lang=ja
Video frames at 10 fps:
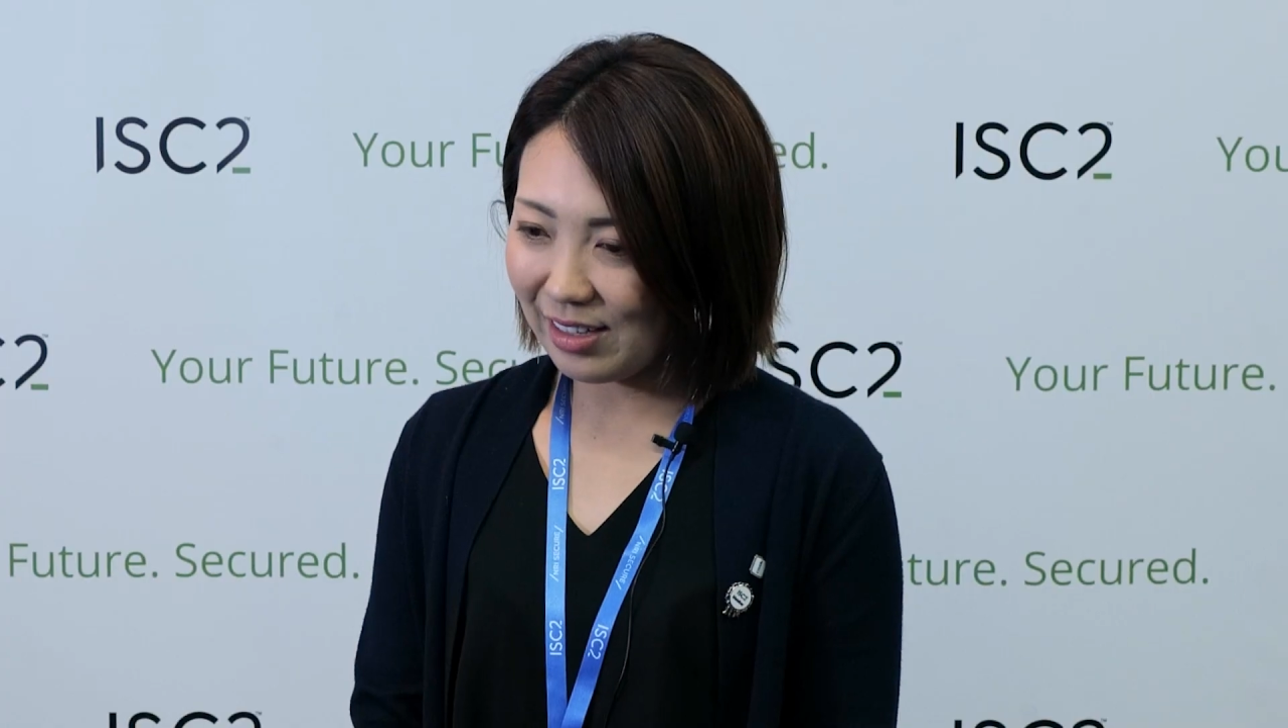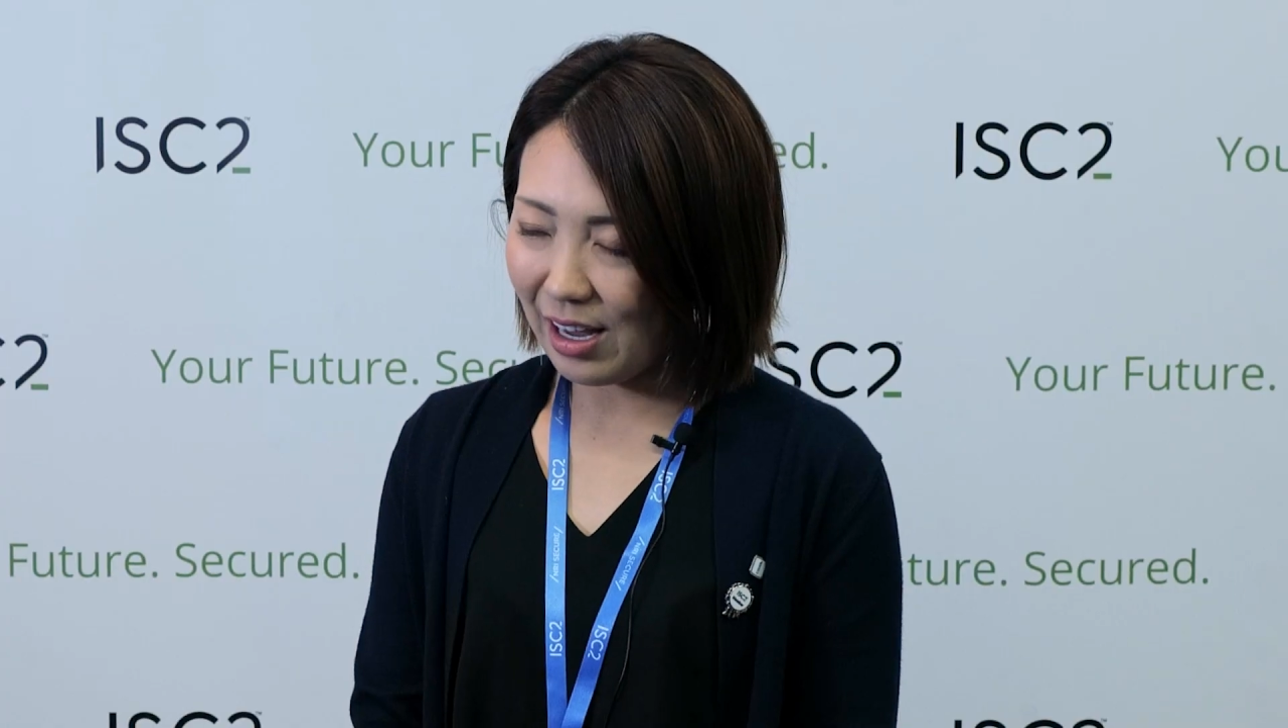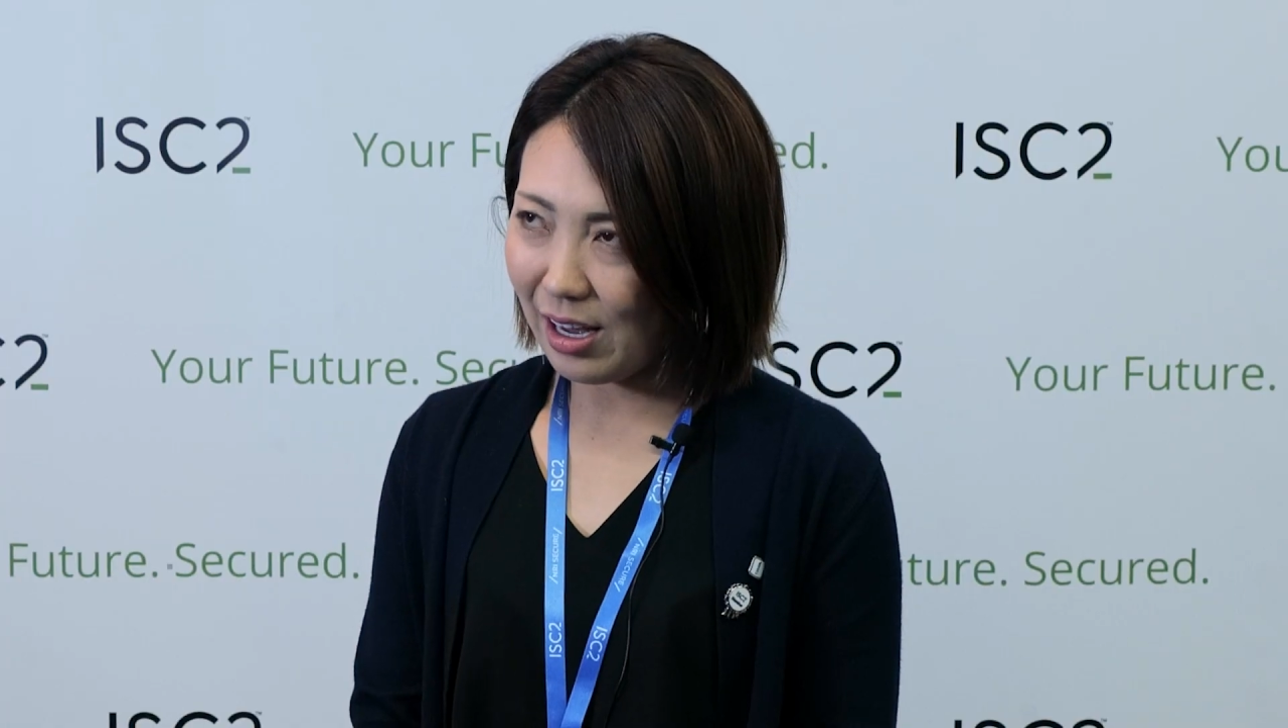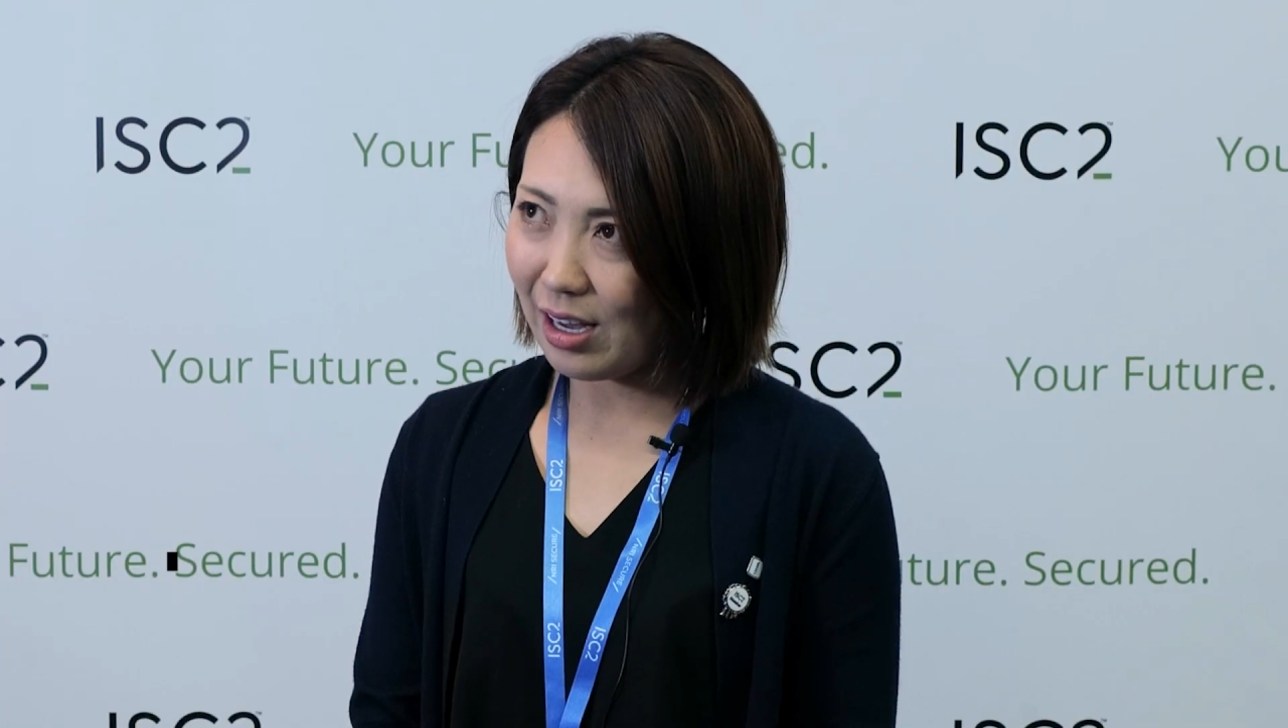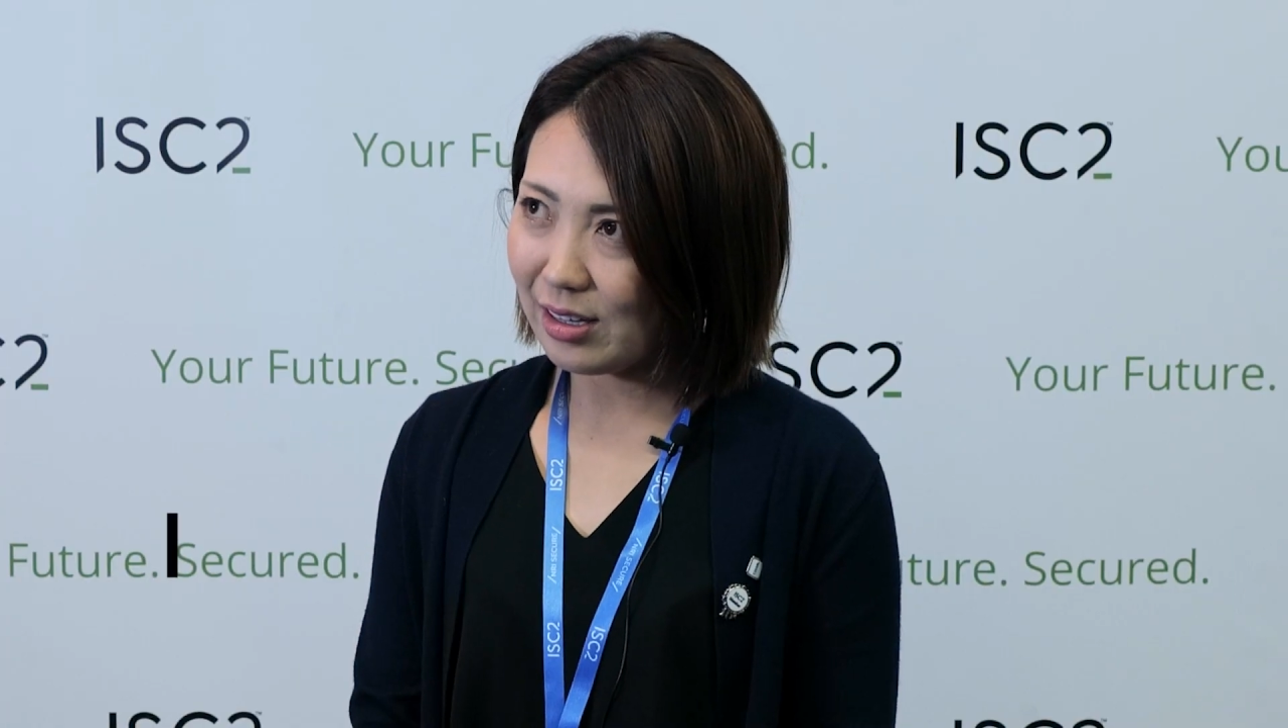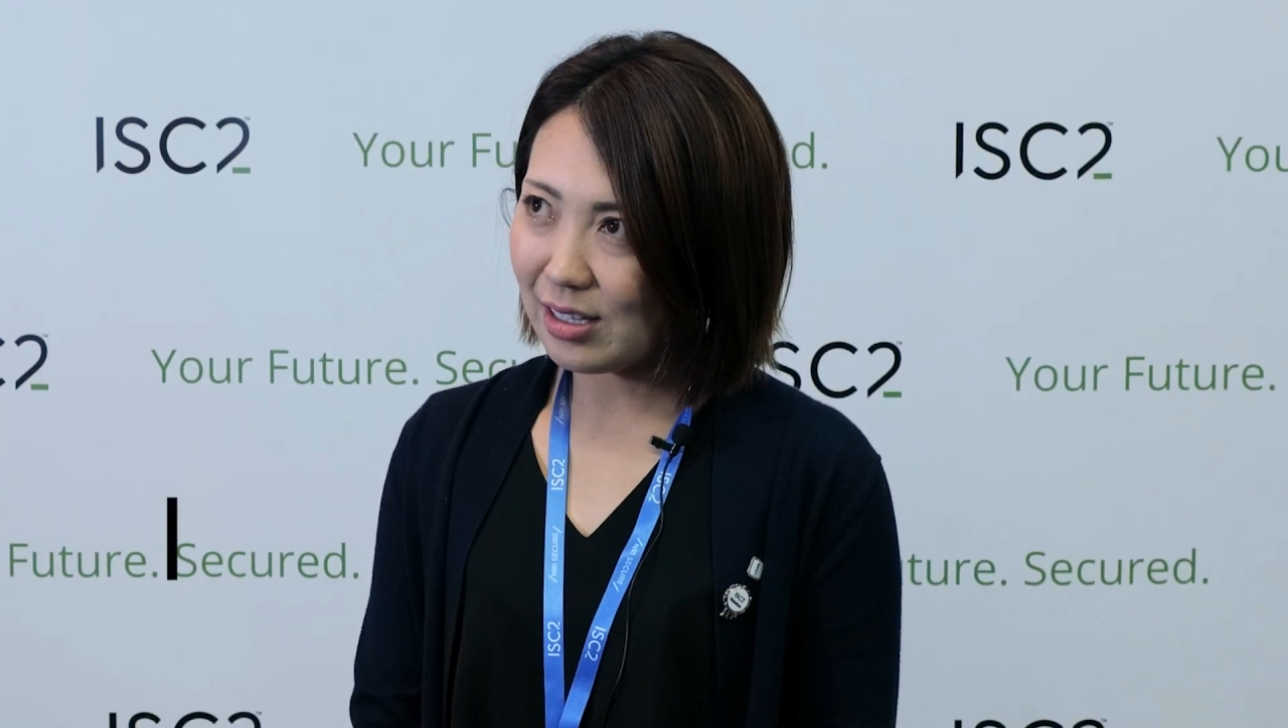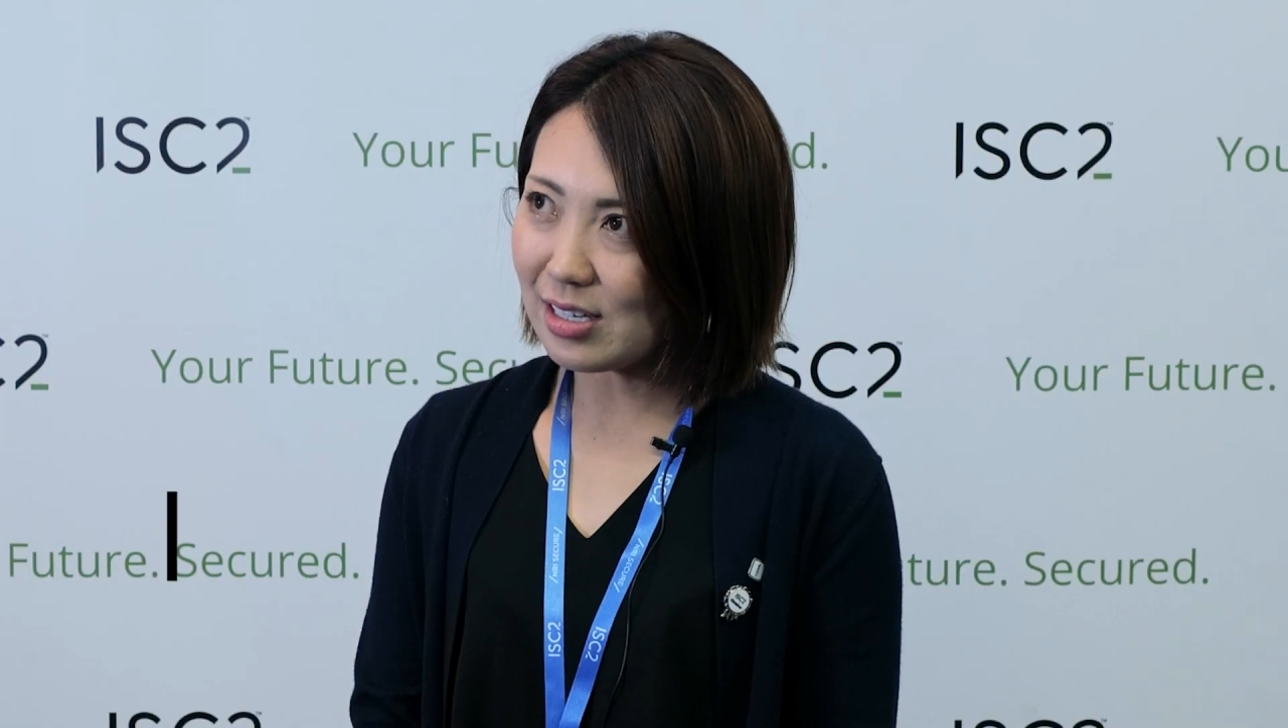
えー、